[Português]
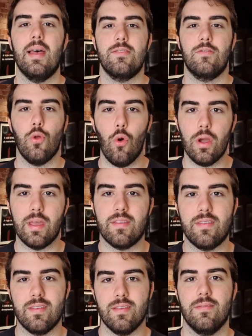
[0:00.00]
As
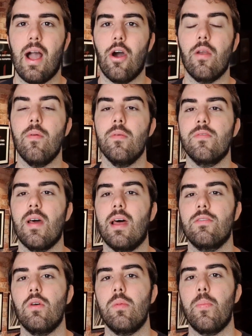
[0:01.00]
tugs. Agora vamos
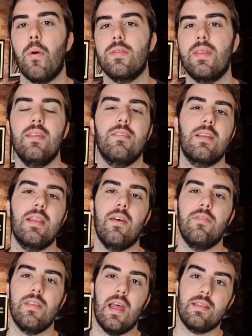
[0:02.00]
falar sobre potência que
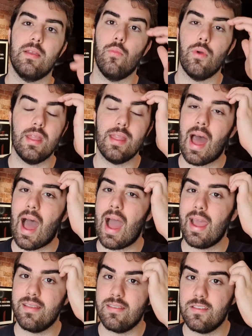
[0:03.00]
deve ser atribuída
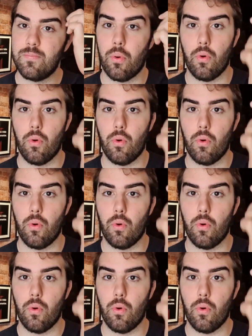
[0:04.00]
a esses